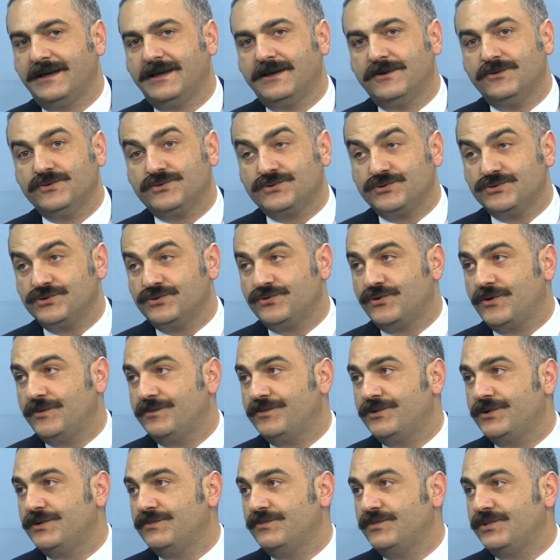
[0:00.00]
Üçüncü
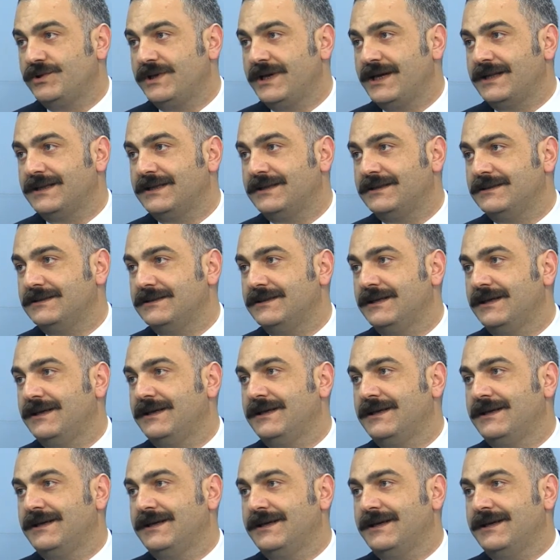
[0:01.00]
köprünün bu kentin
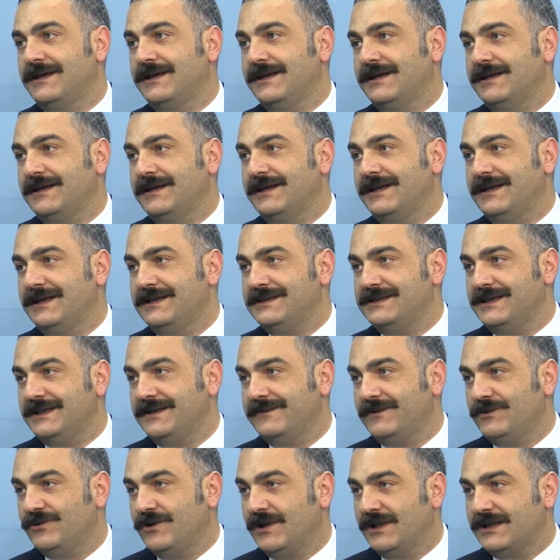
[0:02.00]
e, geleceğine
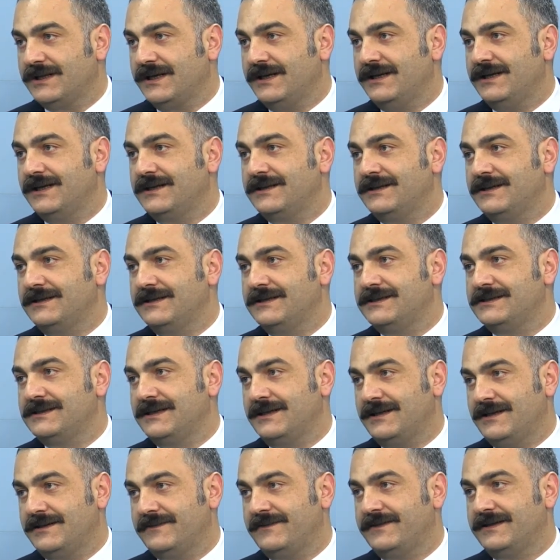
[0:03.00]
ve doğal kaynaklarına
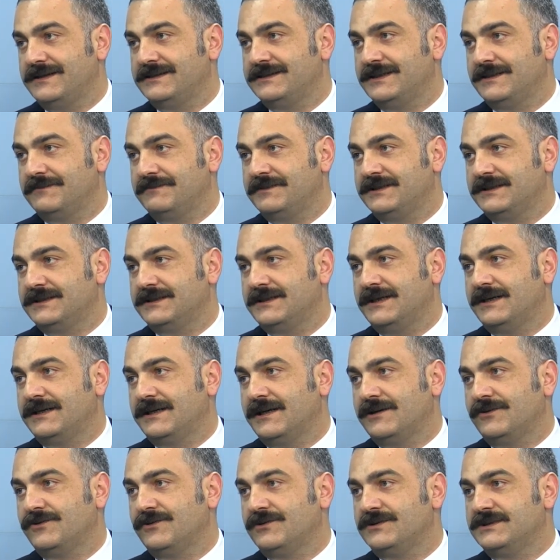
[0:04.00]
zarar verecek bir
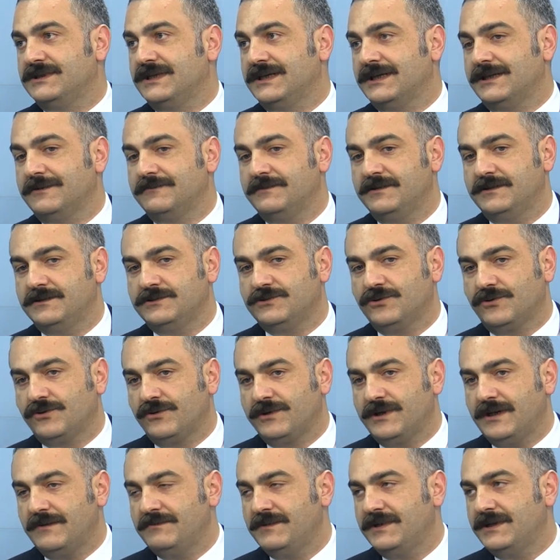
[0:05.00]
karar olacağı gibi çok
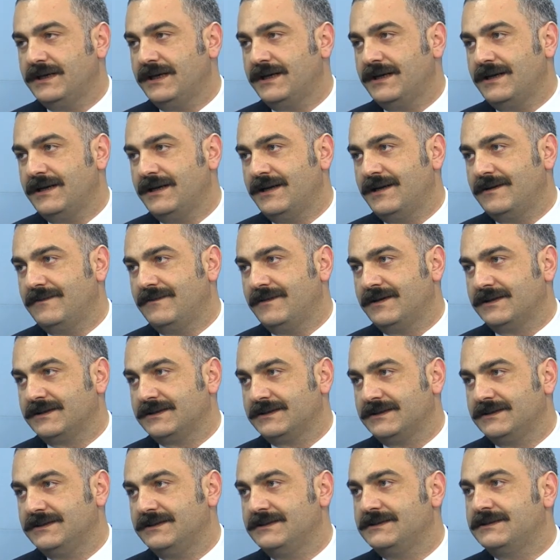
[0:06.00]
önemli kararlar vardı.